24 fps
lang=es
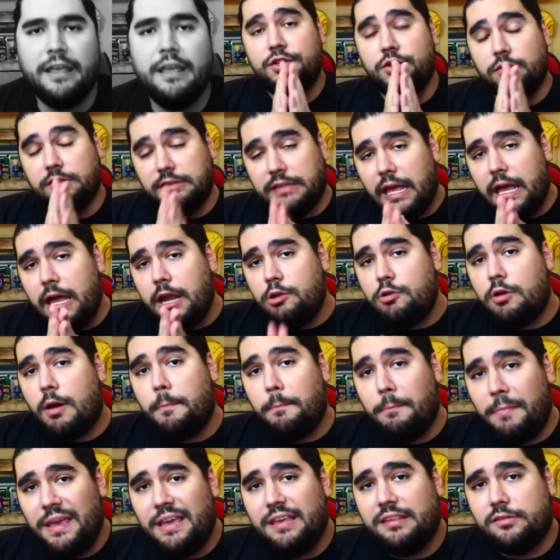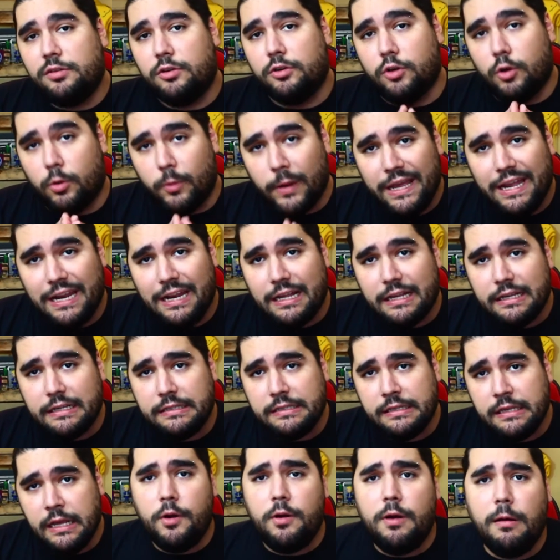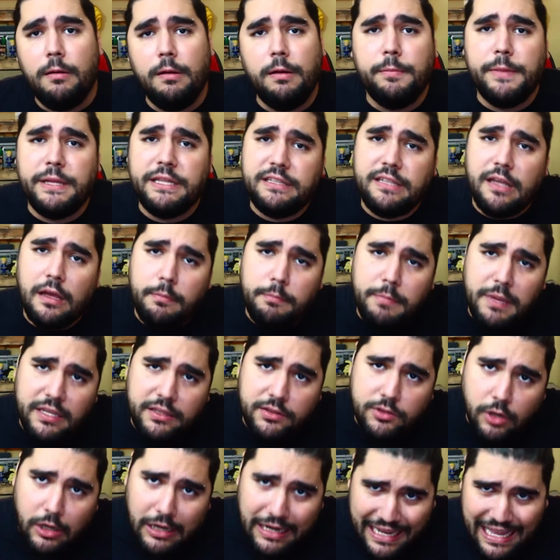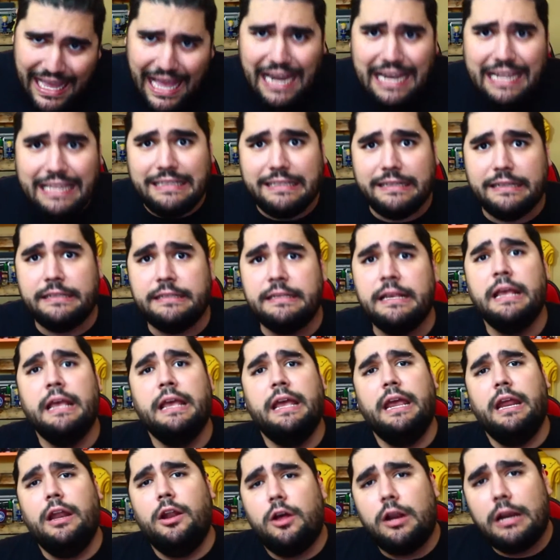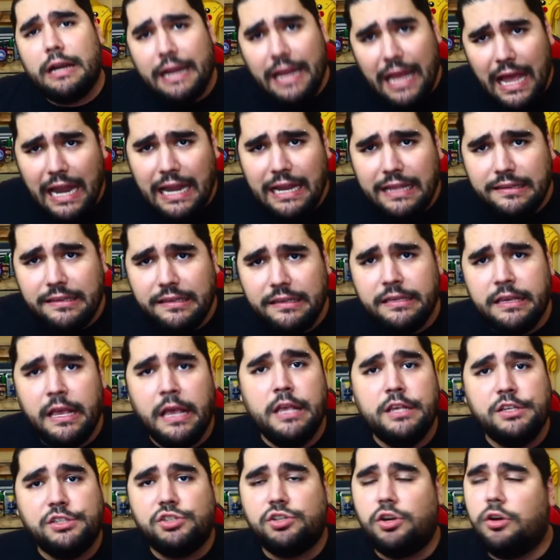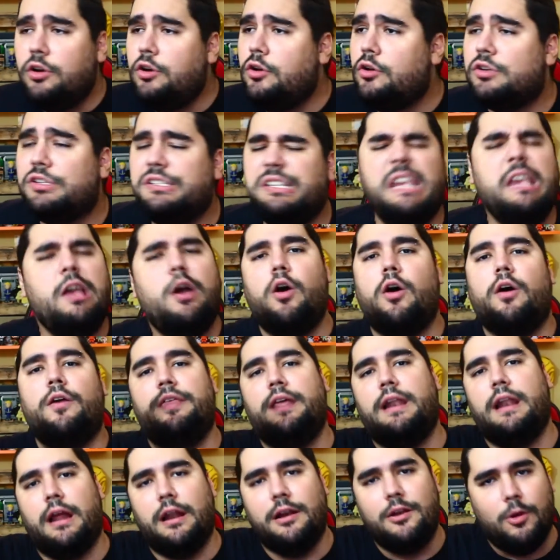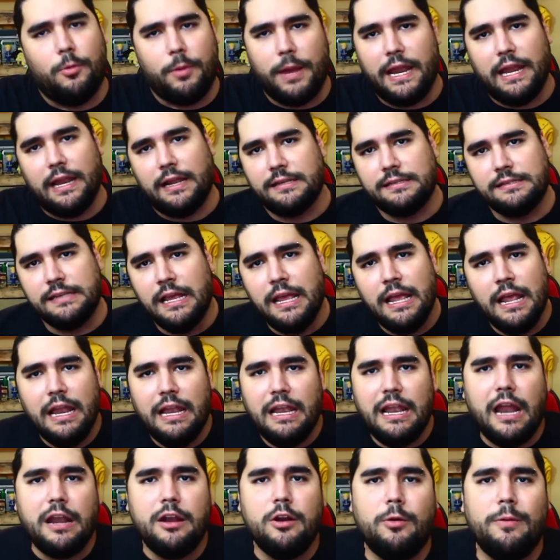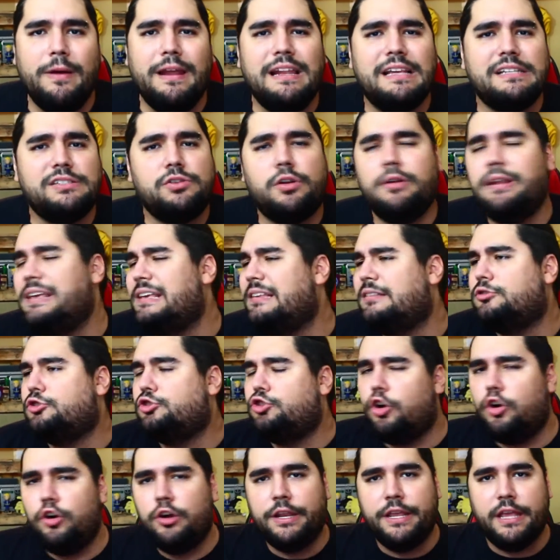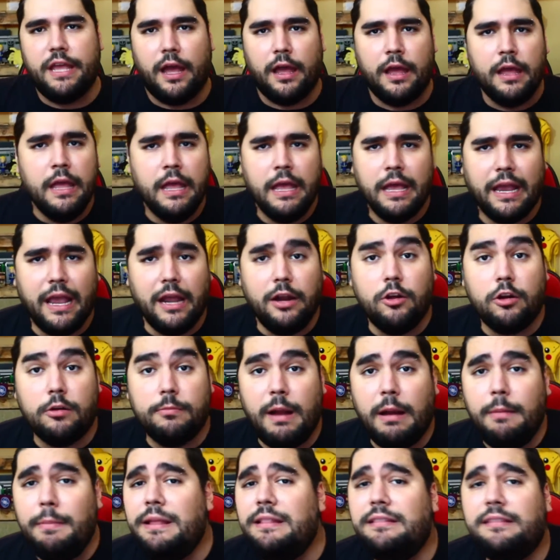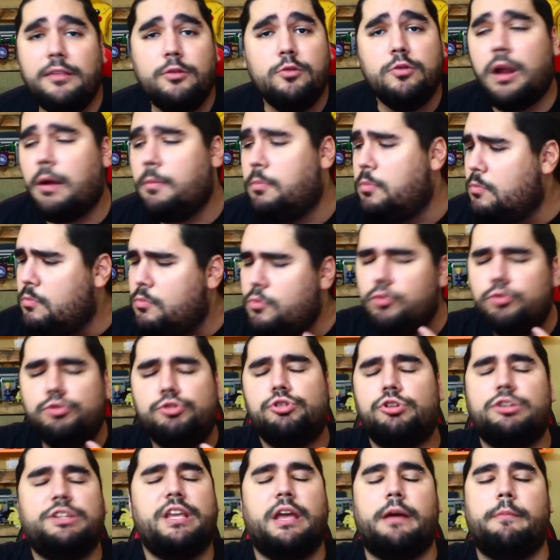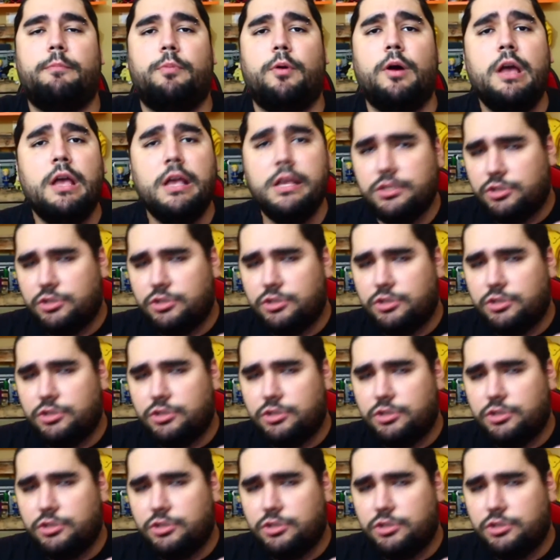Si ustedes no han visto novelas, probablemente han visto realities. Y los realities son los hijos de las novelas. Las novelas son historias que normalmente duran mucho tiempo.